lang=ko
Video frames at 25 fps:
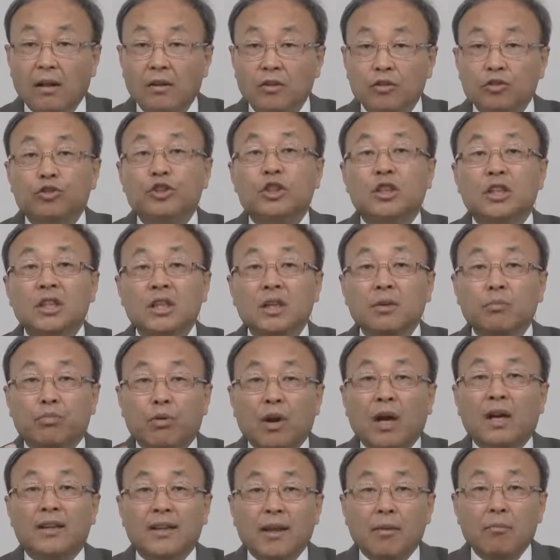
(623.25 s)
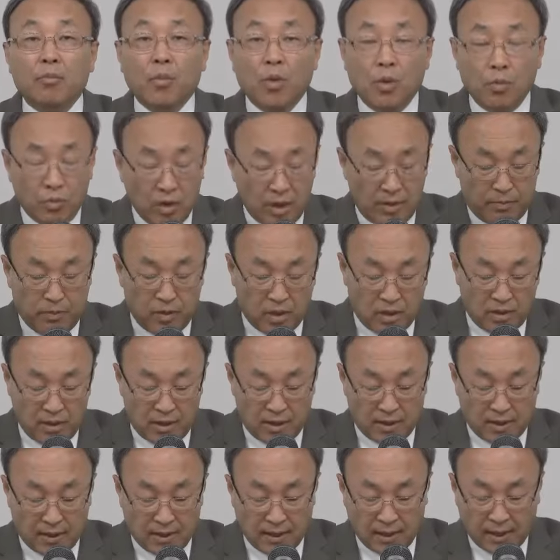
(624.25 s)
육신이 부활 땐 몸을 입는
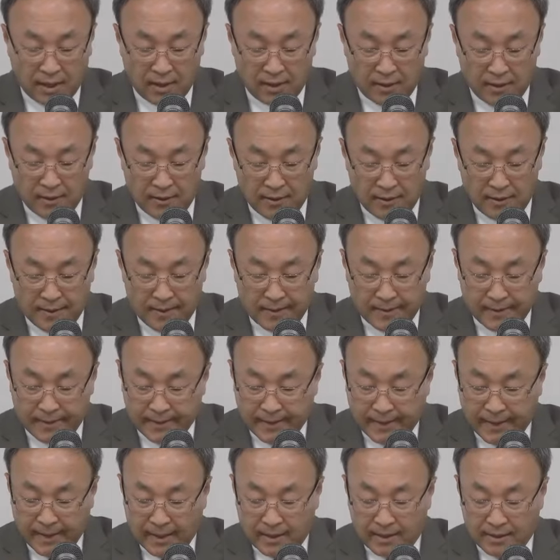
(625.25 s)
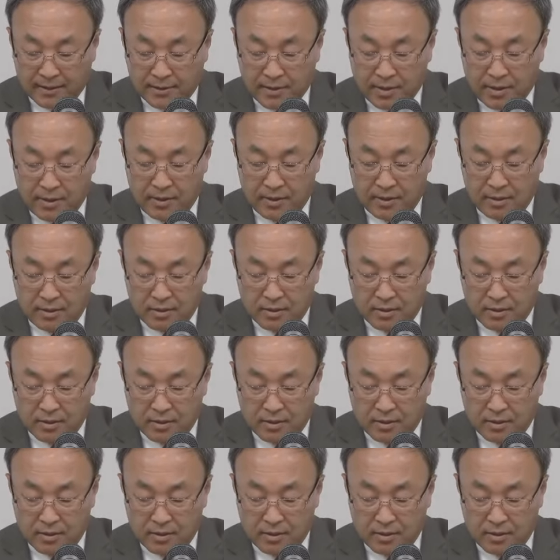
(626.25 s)
거야. 알, 알았어요?